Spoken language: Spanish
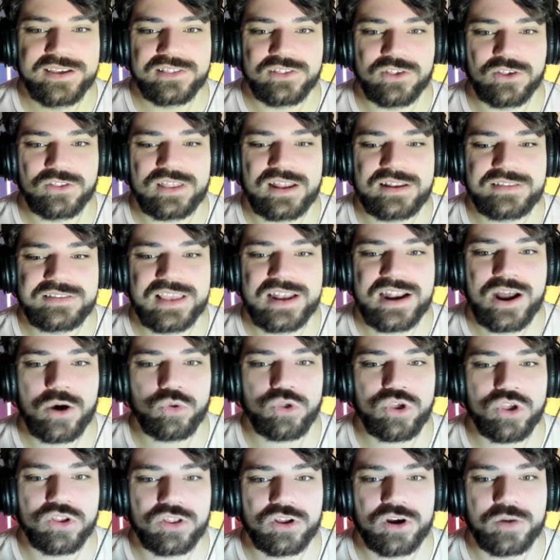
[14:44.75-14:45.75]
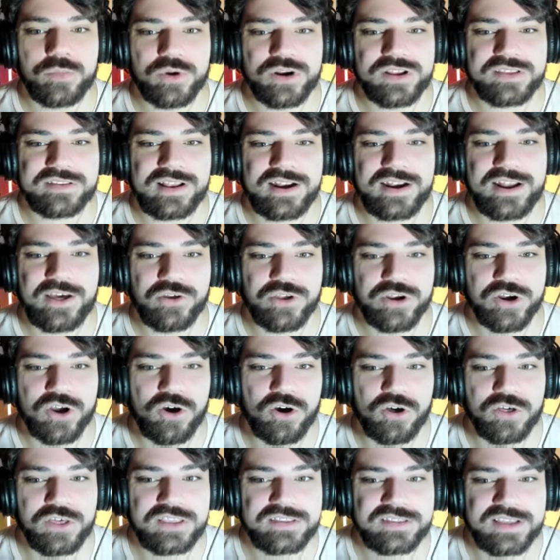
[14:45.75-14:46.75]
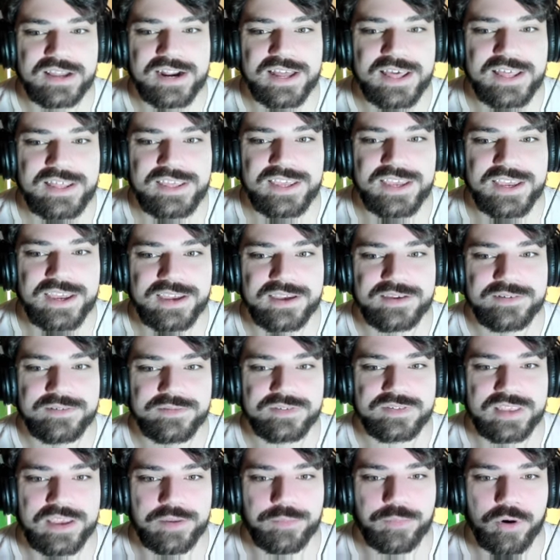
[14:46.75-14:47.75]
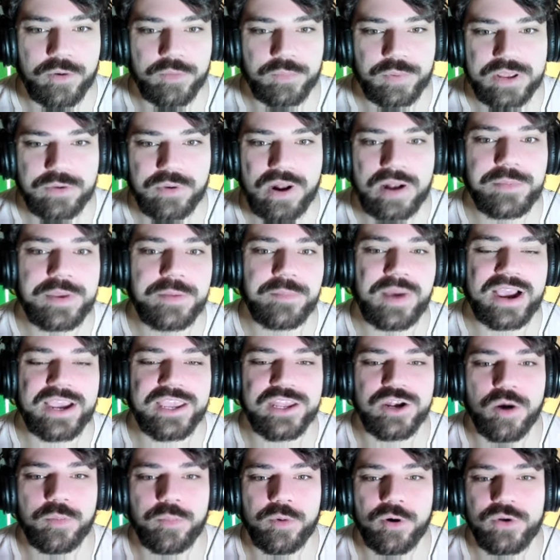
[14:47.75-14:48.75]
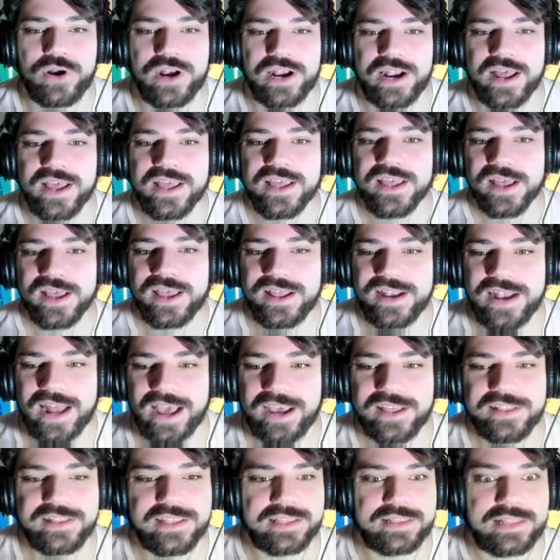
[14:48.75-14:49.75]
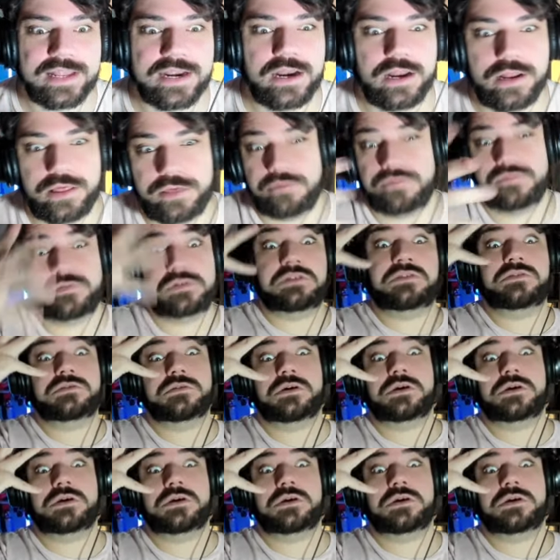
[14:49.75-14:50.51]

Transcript: Total, si el audio te lo pones al lado y no jodes a nadie. Sí, pobre, igual me imagino, pobre, la, gente que está en el edificio